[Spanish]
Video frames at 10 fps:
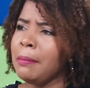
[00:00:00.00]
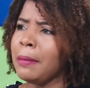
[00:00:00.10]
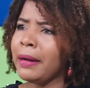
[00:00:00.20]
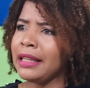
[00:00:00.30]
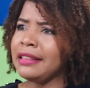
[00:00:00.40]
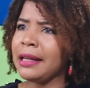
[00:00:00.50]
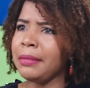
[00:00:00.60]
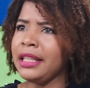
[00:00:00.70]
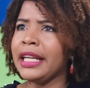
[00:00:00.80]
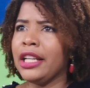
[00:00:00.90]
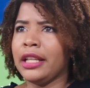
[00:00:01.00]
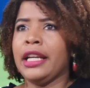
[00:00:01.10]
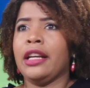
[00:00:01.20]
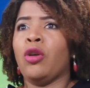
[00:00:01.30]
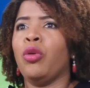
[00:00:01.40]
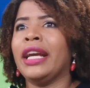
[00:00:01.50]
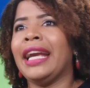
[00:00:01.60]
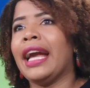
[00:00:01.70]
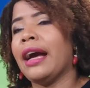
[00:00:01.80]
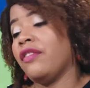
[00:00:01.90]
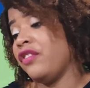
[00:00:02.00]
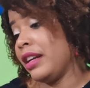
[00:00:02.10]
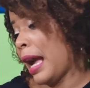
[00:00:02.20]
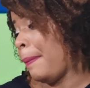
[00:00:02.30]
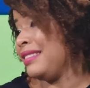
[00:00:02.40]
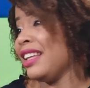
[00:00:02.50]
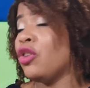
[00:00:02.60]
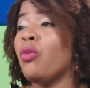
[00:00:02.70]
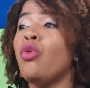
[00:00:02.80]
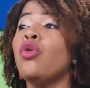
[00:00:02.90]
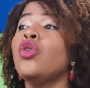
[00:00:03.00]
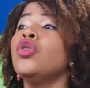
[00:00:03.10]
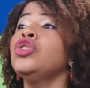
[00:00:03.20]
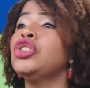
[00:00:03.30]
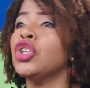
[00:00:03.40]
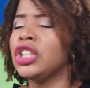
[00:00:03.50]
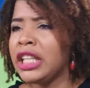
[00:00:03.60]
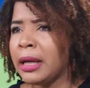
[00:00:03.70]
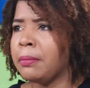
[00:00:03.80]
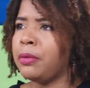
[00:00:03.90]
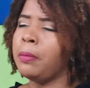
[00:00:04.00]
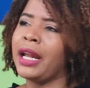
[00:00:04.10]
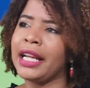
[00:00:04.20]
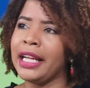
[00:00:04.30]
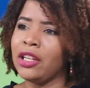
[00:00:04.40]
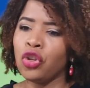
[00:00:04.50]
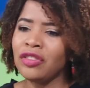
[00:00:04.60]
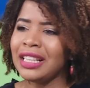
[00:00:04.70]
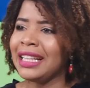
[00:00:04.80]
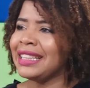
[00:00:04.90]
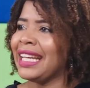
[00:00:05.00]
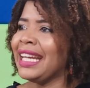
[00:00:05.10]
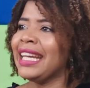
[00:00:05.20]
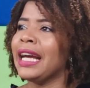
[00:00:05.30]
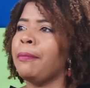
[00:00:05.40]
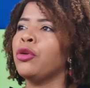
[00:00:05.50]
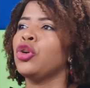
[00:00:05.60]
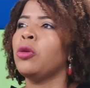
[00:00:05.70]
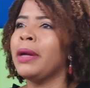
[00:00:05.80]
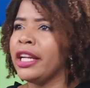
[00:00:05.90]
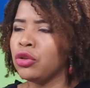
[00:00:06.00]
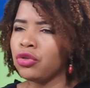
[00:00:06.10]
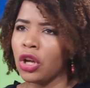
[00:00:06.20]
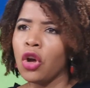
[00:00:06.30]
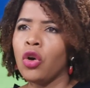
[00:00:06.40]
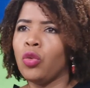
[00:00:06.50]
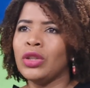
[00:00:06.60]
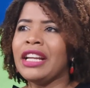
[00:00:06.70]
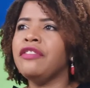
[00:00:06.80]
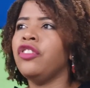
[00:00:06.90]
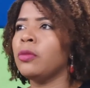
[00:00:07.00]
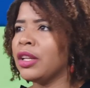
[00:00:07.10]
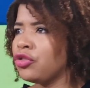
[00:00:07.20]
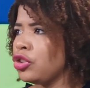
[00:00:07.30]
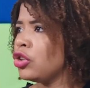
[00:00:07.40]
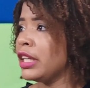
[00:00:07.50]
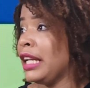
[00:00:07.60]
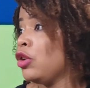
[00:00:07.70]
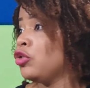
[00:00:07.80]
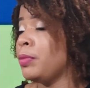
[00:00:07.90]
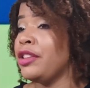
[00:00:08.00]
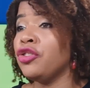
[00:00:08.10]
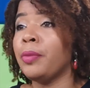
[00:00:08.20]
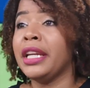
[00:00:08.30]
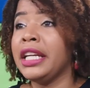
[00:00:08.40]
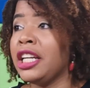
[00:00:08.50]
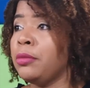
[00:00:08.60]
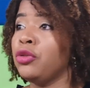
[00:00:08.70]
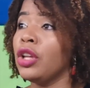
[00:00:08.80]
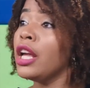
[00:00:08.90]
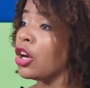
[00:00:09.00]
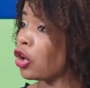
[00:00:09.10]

Me parece a mí que, que como que ha pasado mucho tiempo para que no se detenga por lo menos una información que los medios manejemos,